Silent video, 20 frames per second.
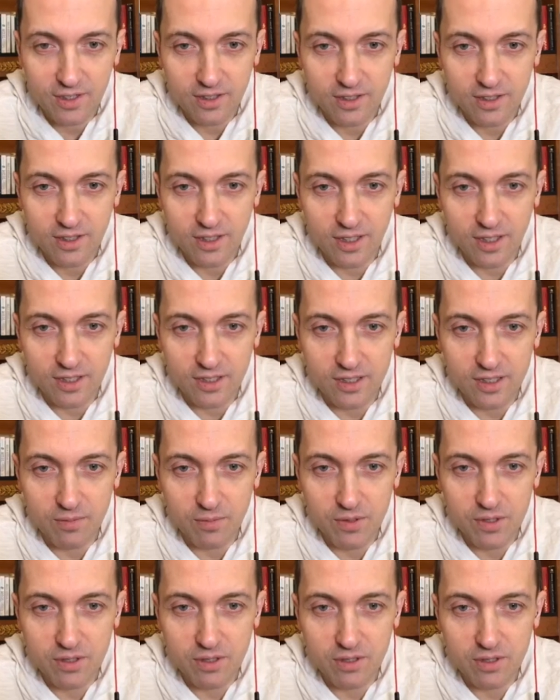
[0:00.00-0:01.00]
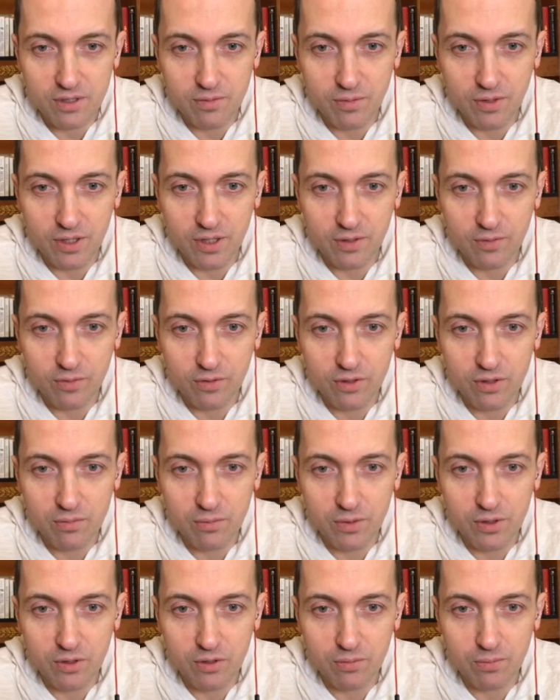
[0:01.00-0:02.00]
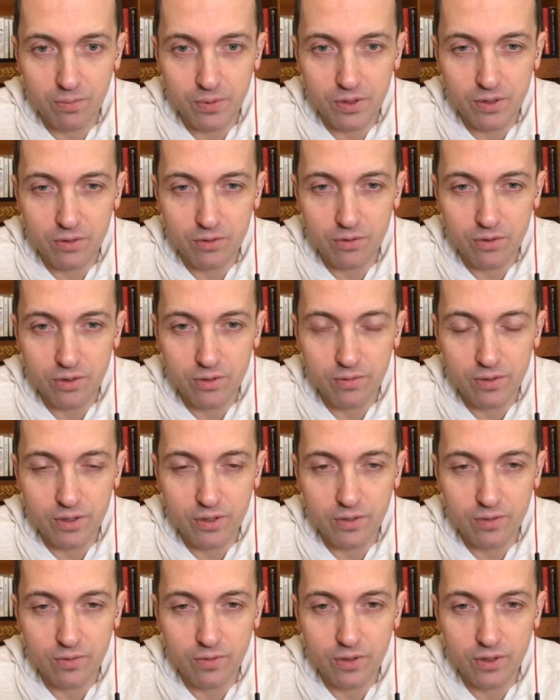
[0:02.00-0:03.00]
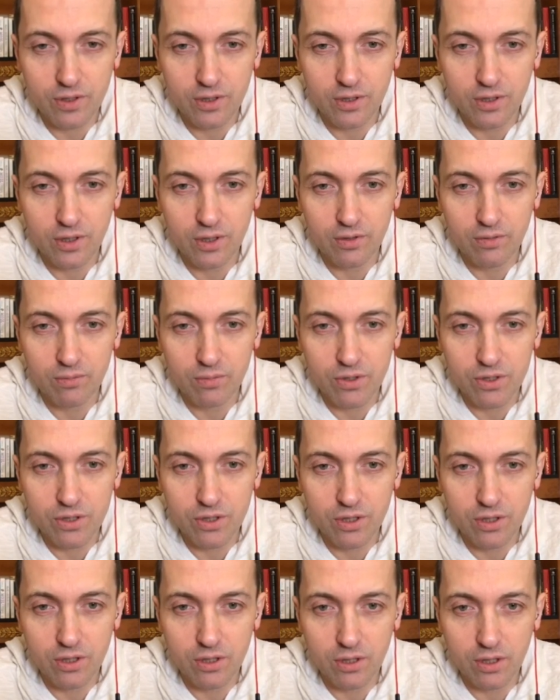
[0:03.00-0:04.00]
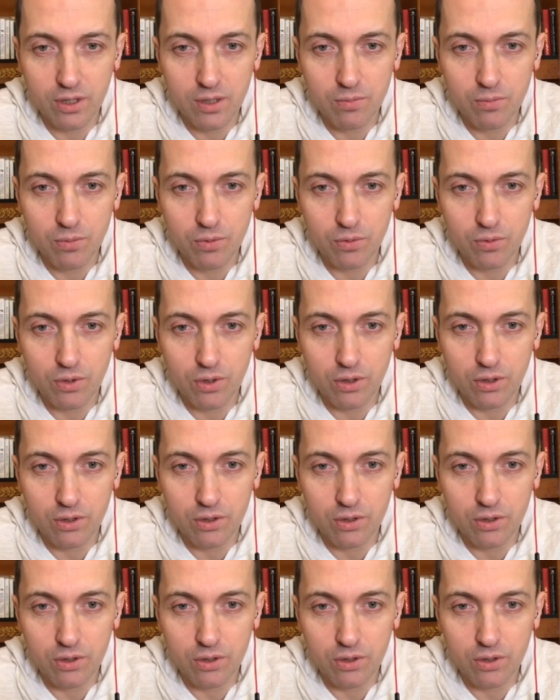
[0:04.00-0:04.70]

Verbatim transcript: Так, записывайте с микрофоном, потом послушать ваши эфиры не в машине, не на компьютере.